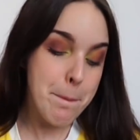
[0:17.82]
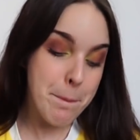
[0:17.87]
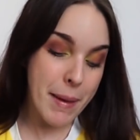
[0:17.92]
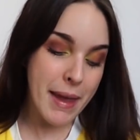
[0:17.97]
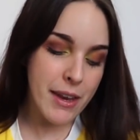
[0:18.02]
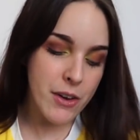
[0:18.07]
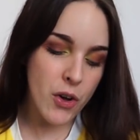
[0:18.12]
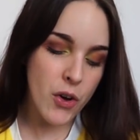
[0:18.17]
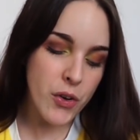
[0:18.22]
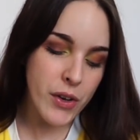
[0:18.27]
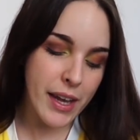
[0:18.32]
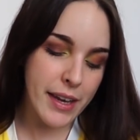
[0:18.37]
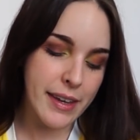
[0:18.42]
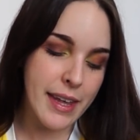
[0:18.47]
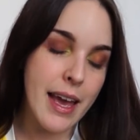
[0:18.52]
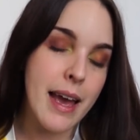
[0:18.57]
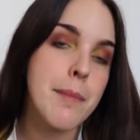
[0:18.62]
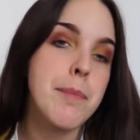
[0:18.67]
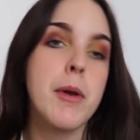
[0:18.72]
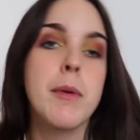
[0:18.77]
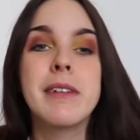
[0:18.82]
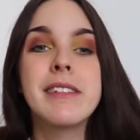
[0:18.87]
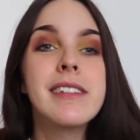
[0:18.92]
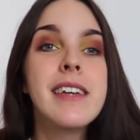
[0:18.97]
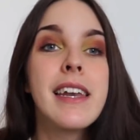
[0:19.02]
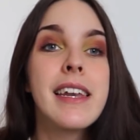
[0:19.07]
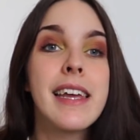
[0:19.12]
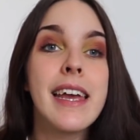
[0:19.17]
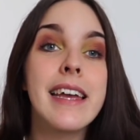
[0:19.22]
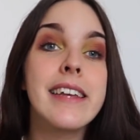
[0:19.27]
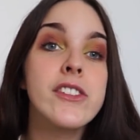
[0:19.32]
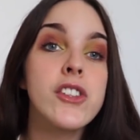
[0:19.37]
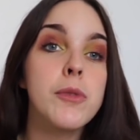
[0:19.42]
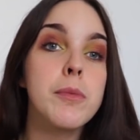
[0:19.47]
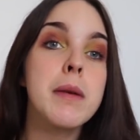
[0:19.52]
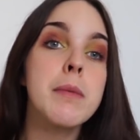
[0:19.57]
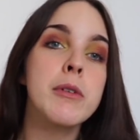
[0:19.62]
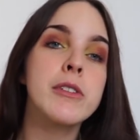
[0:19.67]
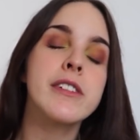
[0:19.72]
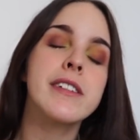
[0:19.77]
pero quería aprovechar que he hecho
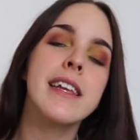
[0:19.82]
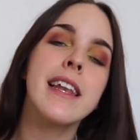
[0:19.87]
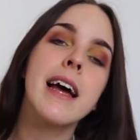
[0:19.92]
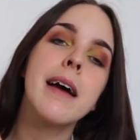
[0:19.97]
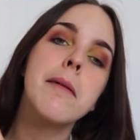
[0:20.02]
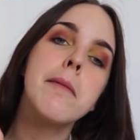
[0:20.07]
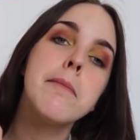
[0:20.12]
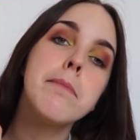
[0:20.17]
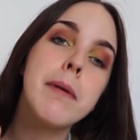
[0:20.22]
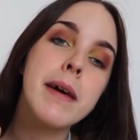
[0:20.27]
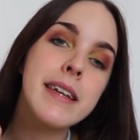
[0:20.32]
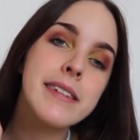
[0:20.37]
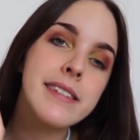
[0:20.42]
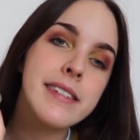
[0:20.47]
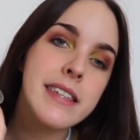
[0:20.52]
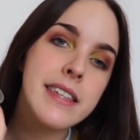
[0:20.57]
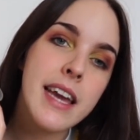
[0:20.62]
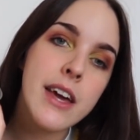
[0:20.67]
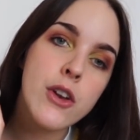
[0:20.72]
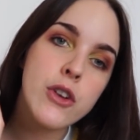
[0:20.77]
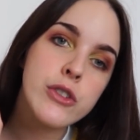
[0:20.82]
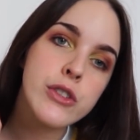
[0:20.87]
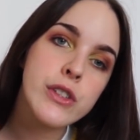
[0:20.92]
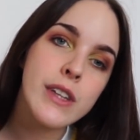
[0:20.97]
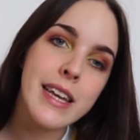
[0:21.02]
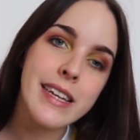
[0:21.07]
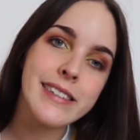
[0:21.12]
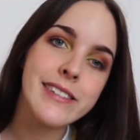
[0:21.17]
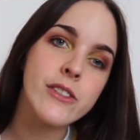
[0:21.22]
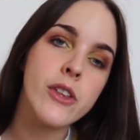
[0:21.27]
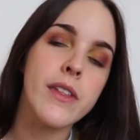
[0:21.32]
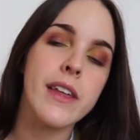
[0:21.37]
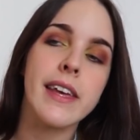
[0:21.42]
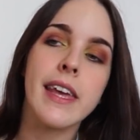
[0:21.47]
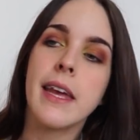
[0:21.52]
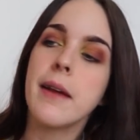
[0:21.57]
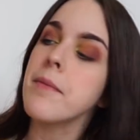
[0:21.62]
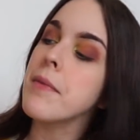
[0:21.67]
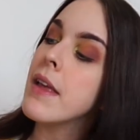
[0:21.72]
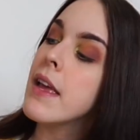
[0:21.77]
mi mochila para enseñaros esto de
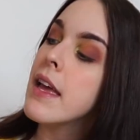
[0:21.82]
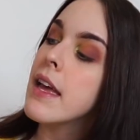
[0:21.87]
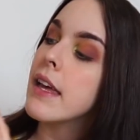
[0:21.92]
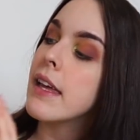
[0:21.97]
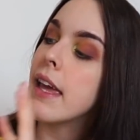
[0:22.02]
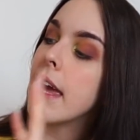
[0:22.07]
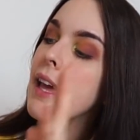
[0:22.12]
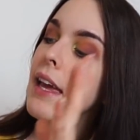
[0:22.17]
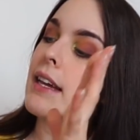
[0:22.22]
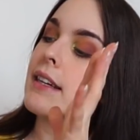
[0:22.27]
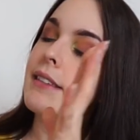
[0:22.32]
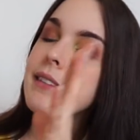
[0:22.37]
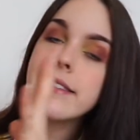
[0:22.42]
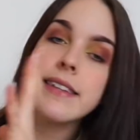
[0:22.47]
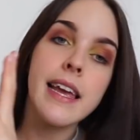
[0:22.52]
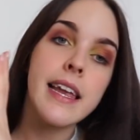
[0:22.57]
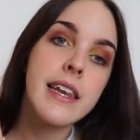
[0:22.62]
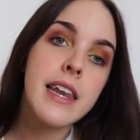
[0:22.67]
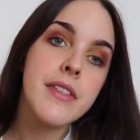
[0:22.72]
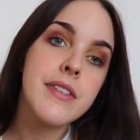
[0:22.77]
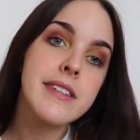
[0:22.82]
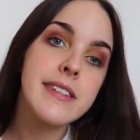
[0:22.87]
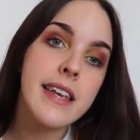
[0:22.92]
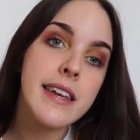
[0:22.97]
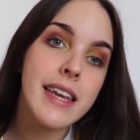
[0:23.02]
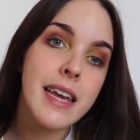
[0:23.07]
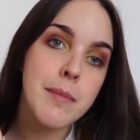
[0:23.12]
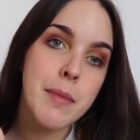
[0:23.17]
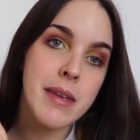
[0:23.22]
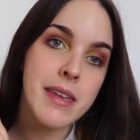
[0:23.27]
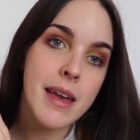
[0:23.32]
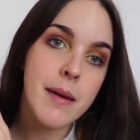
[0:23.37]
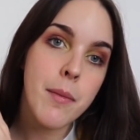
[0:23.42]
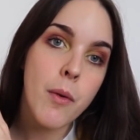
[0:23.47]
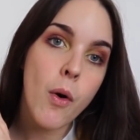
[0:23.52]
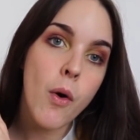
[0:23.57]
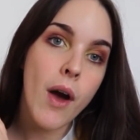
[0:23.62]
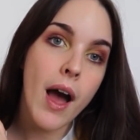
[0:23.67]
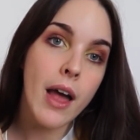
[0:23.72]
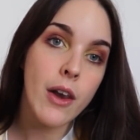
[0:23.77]
aquí, que es el neceser que me
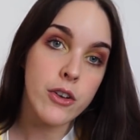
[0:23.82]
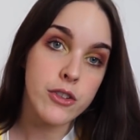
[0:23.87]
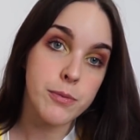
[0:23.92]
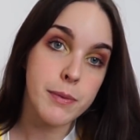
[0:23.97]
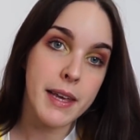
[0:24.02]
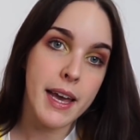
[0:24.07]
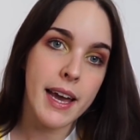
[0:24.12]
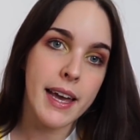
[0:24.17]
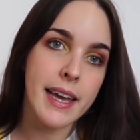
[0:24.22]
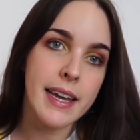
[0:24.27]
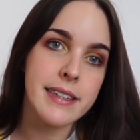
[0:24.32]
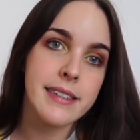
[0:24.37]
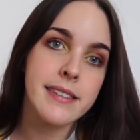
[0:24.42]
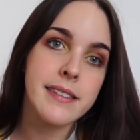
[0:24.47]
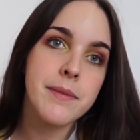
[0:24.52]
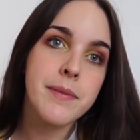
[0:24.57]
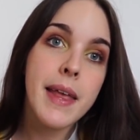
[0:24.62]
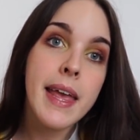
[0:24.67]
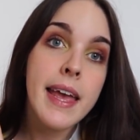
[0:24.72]
llevo a los viajes.